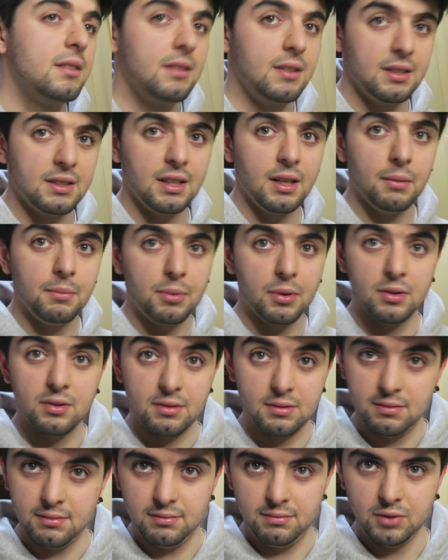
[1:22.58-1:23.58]
ad esempio
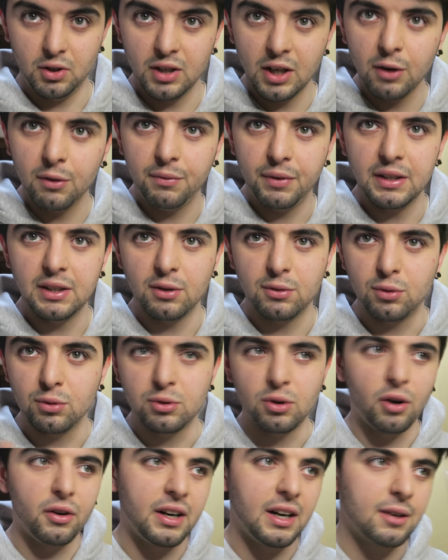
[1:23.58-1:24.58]
non è un video
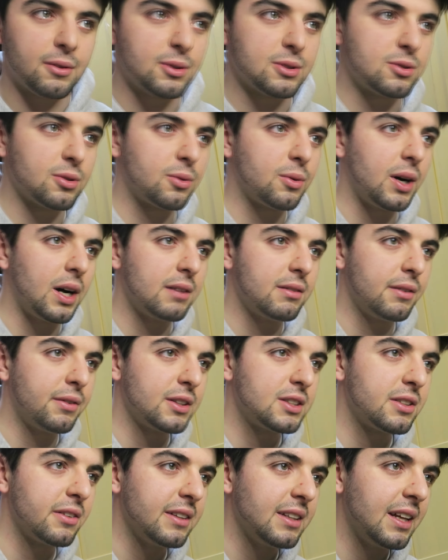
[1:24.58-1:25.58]
tutorial questo qua vi
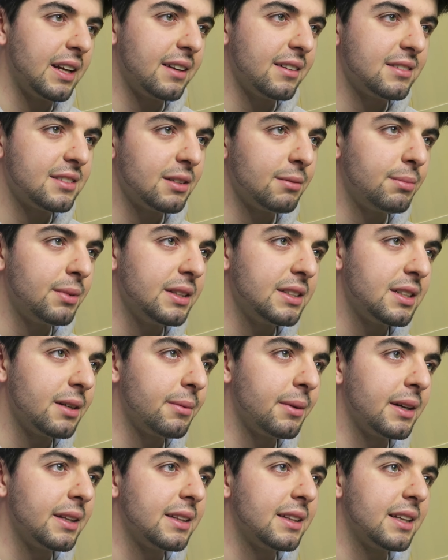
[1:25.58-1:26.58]
faccio vedere
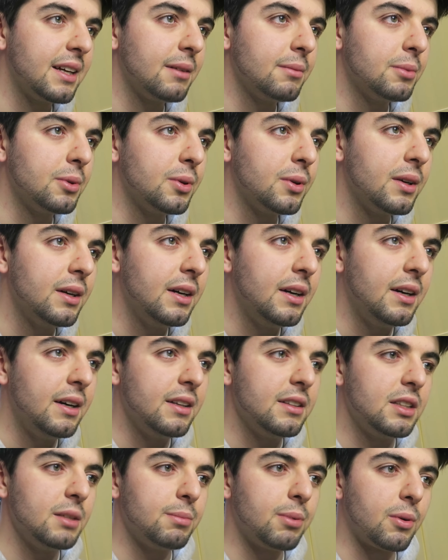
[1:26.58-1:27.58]
semplicemente boh,
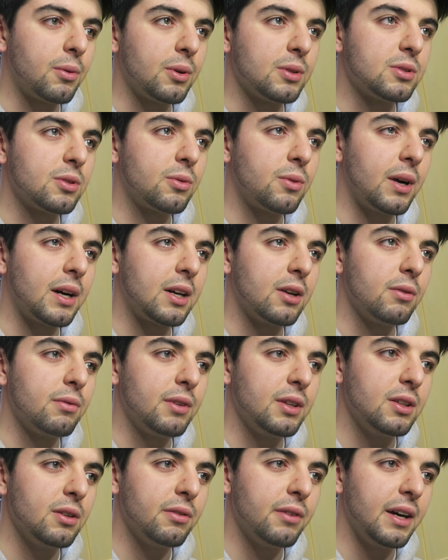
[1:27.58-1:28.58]
tipo questo qua che è un
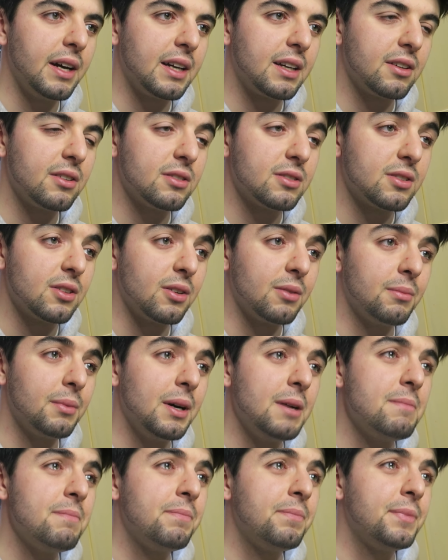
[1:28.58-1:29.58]
video vecchio
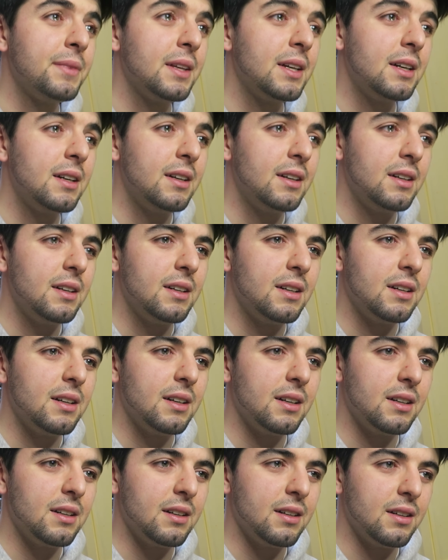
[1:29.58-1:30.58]
insomma
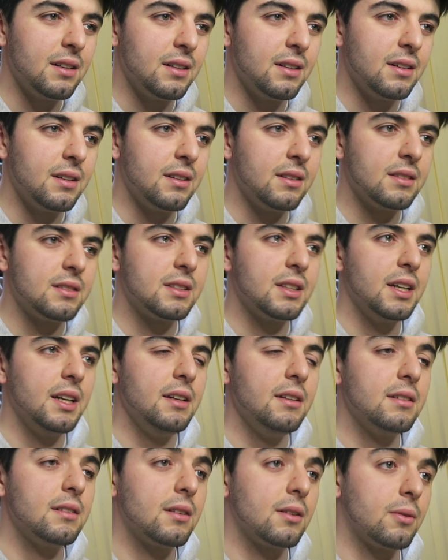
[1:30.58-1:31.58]
eh,
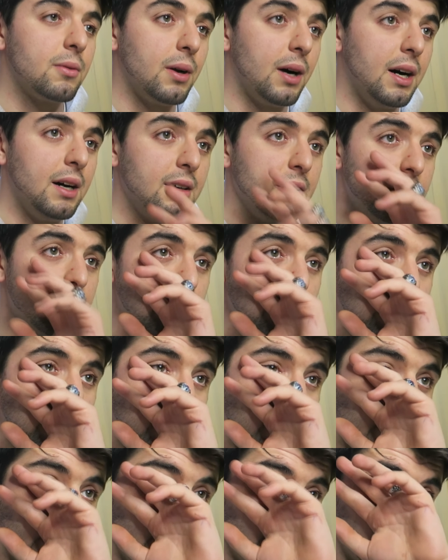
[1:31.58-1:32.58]
sì qua
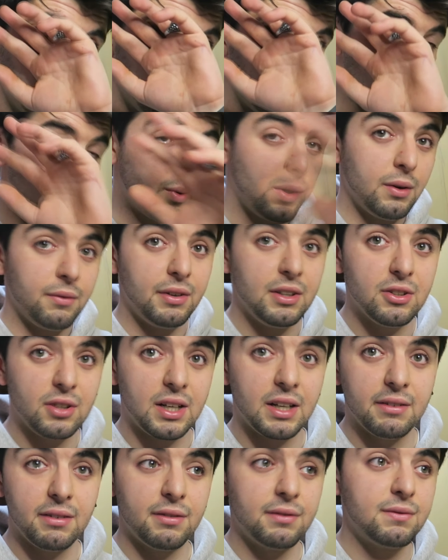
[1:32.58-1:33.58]
ok questo qua è un video
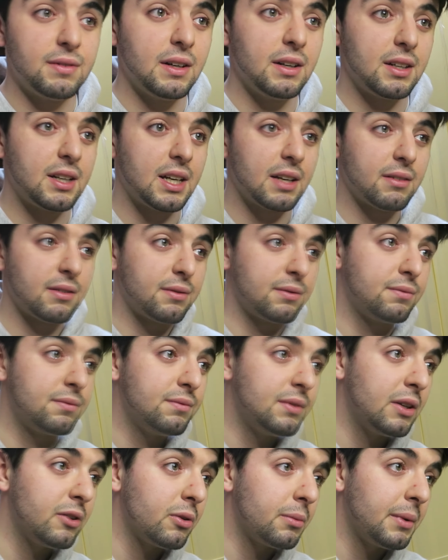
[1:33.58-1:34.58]
che, che
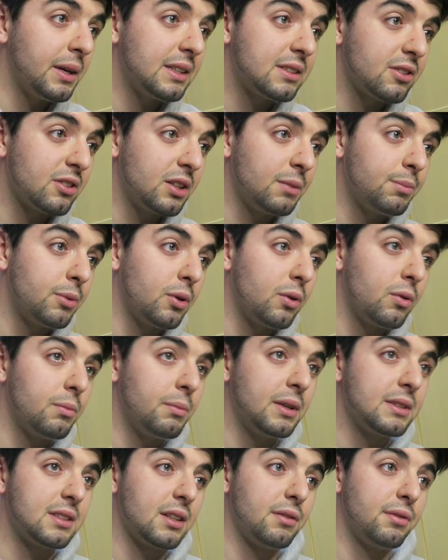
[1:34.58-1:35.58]
avevo messo tipo un
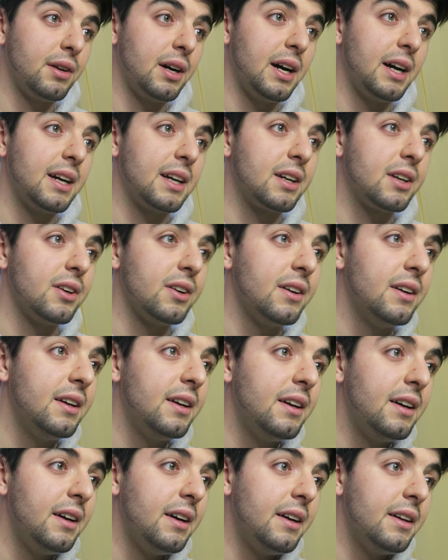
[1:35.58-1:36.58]
mese fa ecco
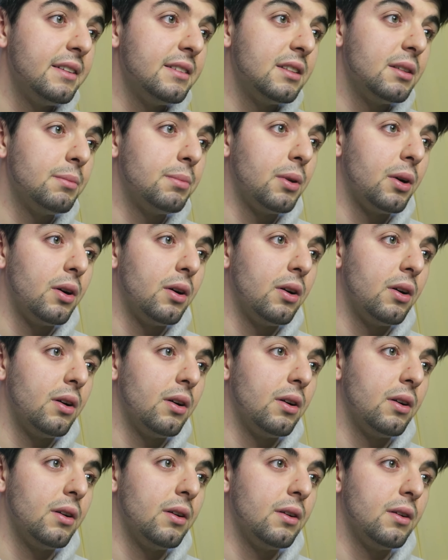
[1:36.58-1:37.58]

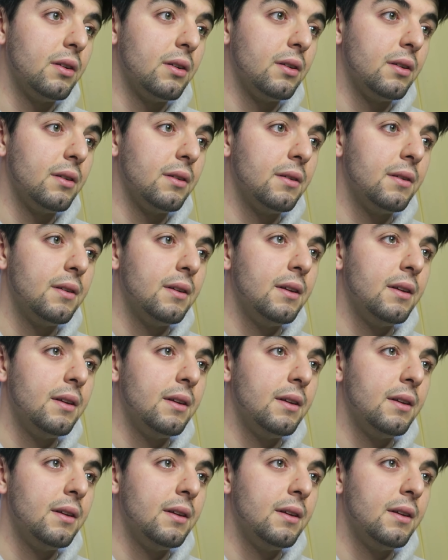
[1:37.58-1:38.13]
tipo